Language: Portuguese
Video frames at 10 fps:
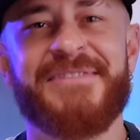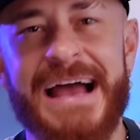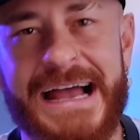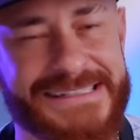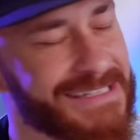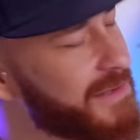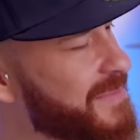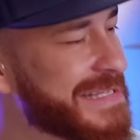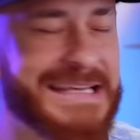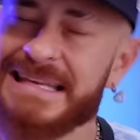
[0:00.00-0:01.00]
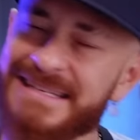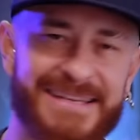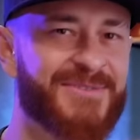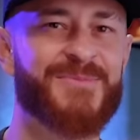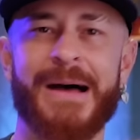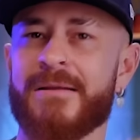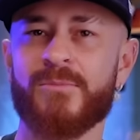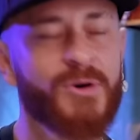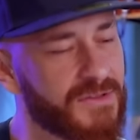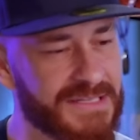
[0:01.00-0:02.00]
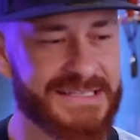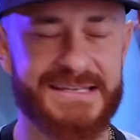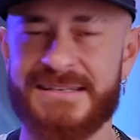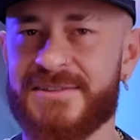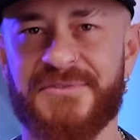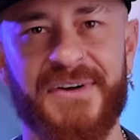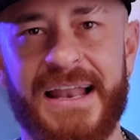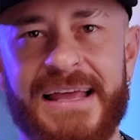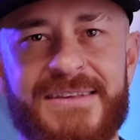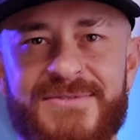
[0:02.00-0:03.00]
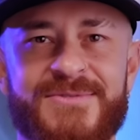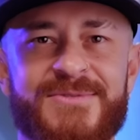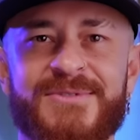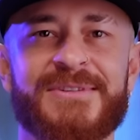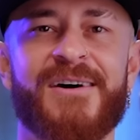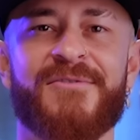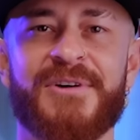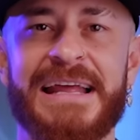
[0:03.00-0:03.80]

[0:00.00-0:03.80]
viagem. Esquisito, mano. Muito esquisito falar isso, não vou